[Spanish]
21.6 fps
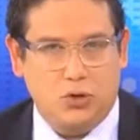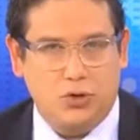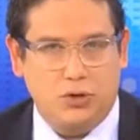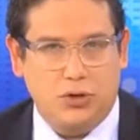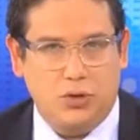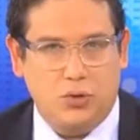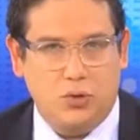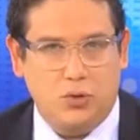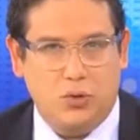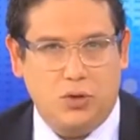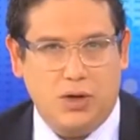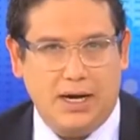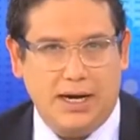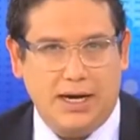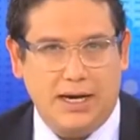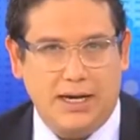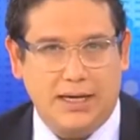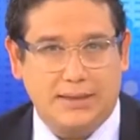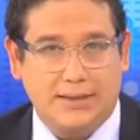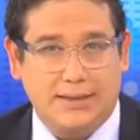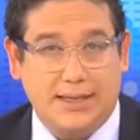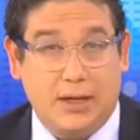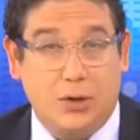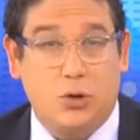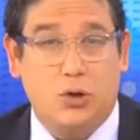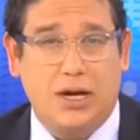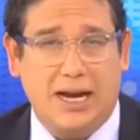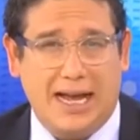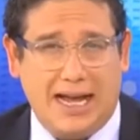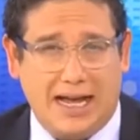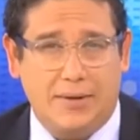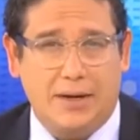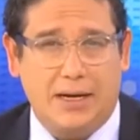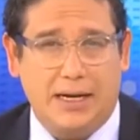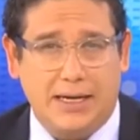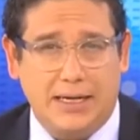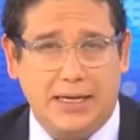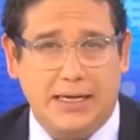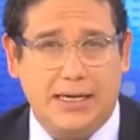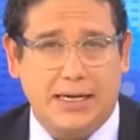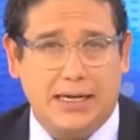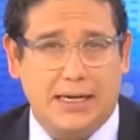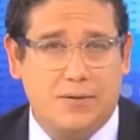Continúa en estado grave
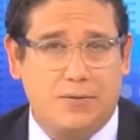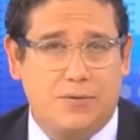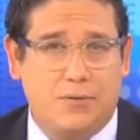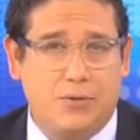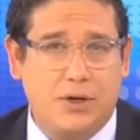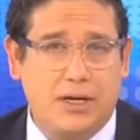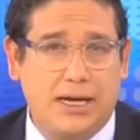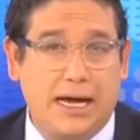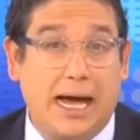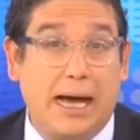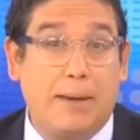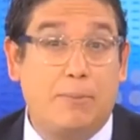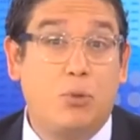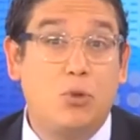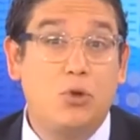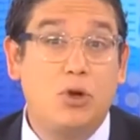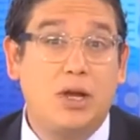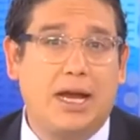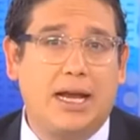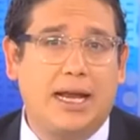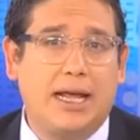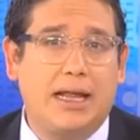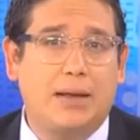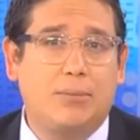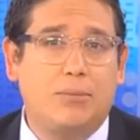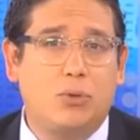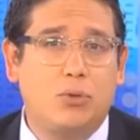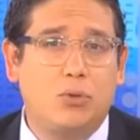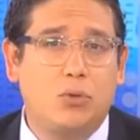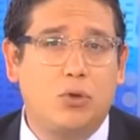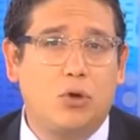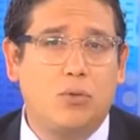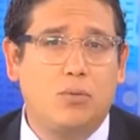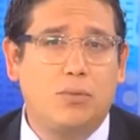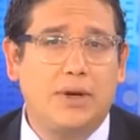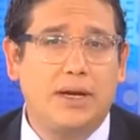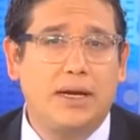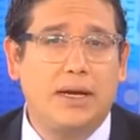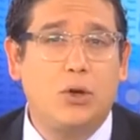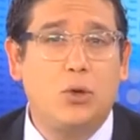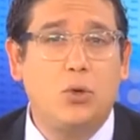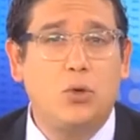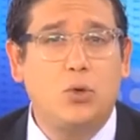la niña que fue apuñalada por un
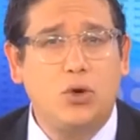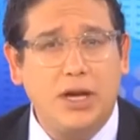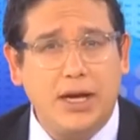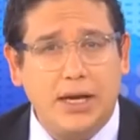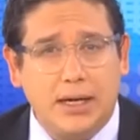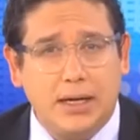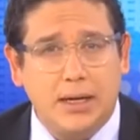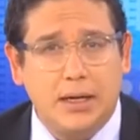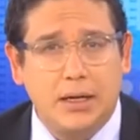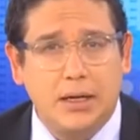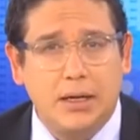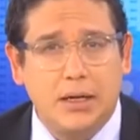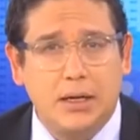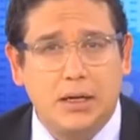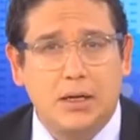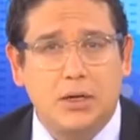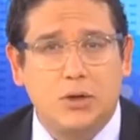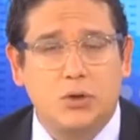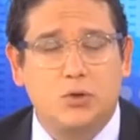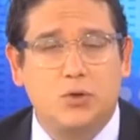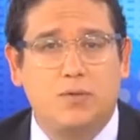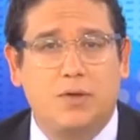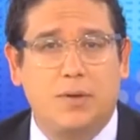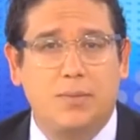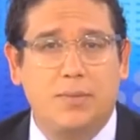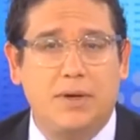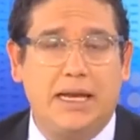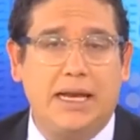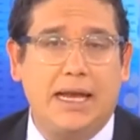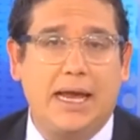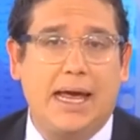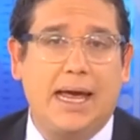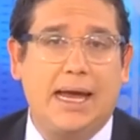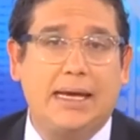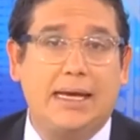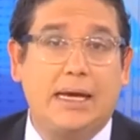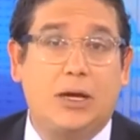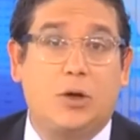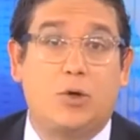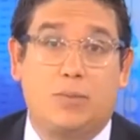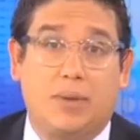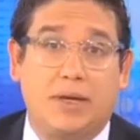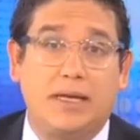hombre en Lurín. Su familia
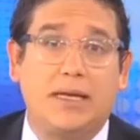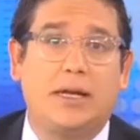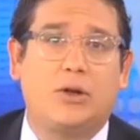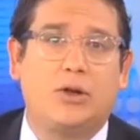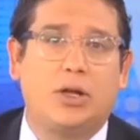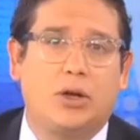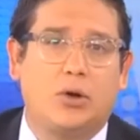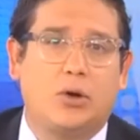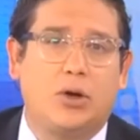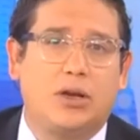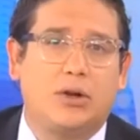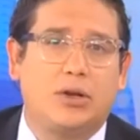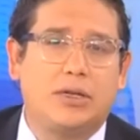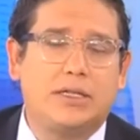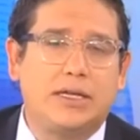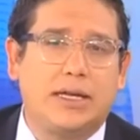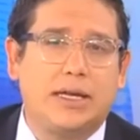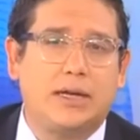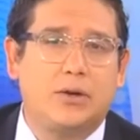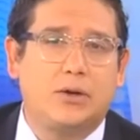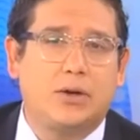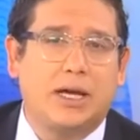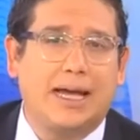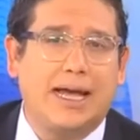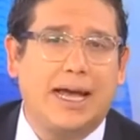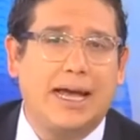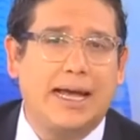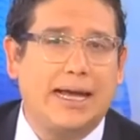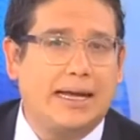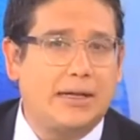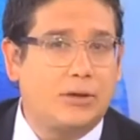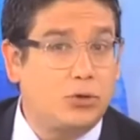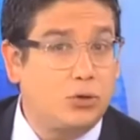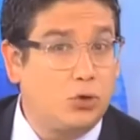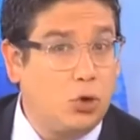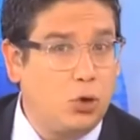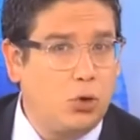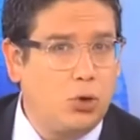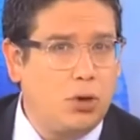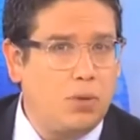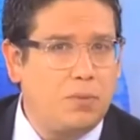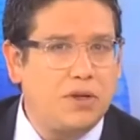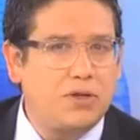y compañeros del colegio exigieron que caiga
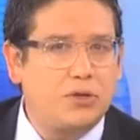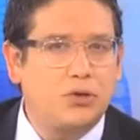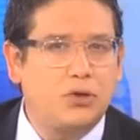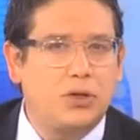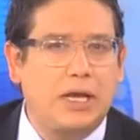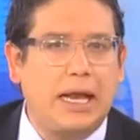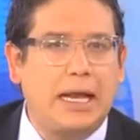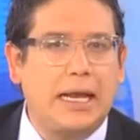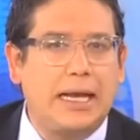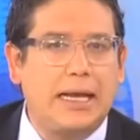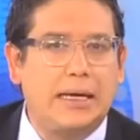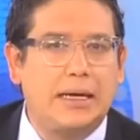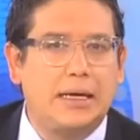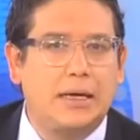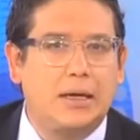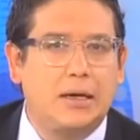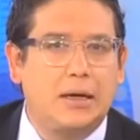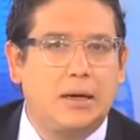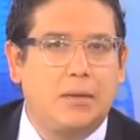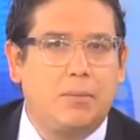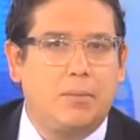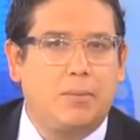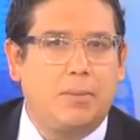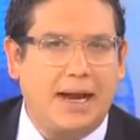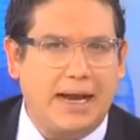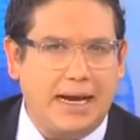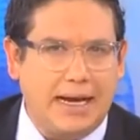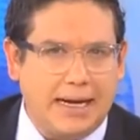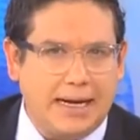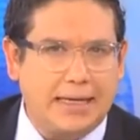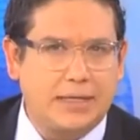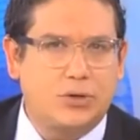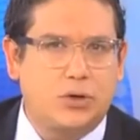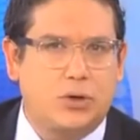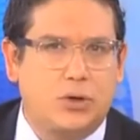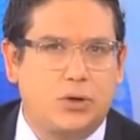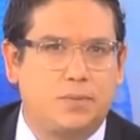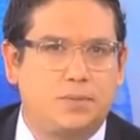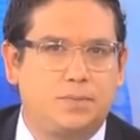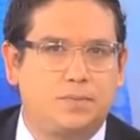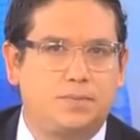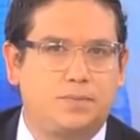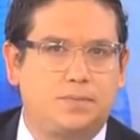todo el peso de la ley para el agresor.
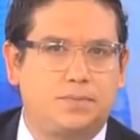